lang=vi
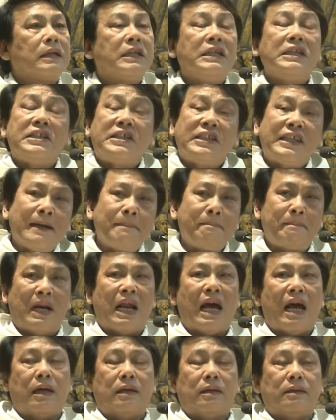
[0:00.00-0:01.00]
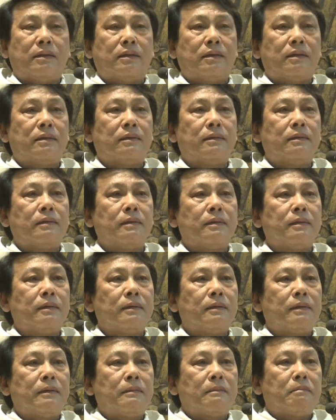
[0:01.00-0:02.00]
ghi chép lại
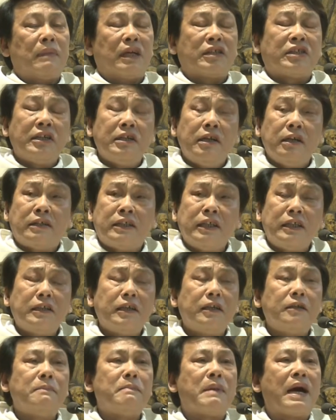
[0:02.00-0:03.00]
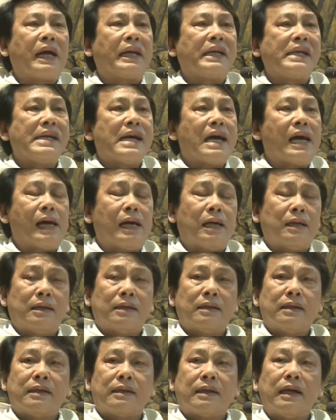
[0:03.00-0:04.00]
mà chính đức trinh nữ Maria
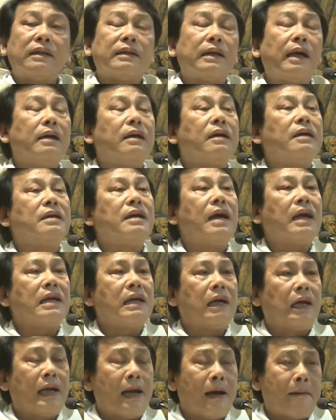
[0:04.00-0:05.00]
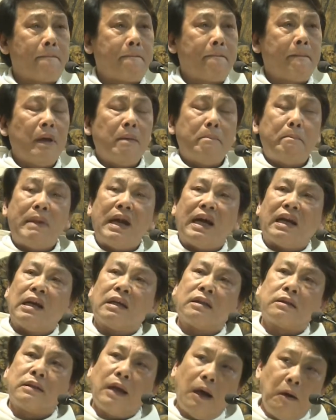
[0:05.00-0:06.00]
cách đây hơn hai ngàn năm mẹ
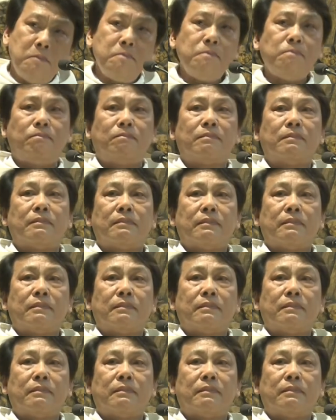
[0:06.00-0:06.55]
đã sống